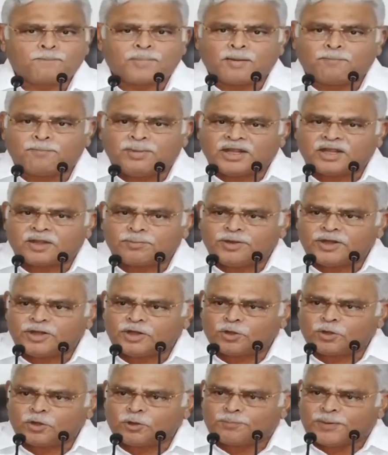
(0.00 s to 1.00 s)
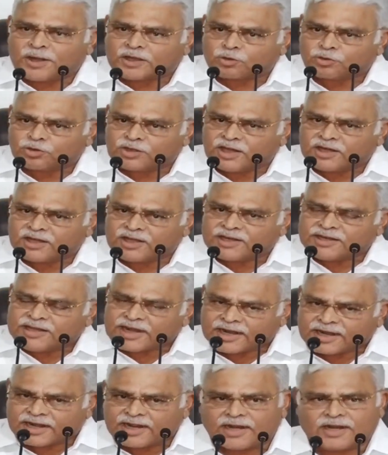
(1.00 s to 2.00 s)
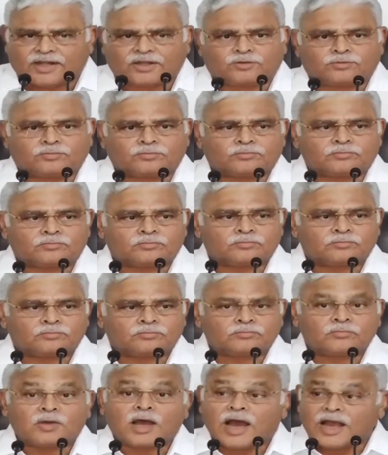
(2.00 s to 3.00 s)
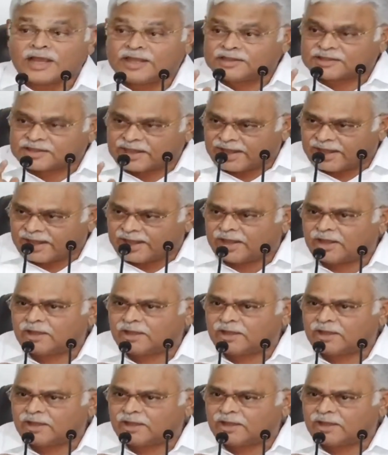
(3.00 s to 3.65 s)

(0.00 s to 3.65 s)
పబ్లిక్ మీటింగులు పెట్టొద్దని గాని ఎక్కడా లేదు అయితే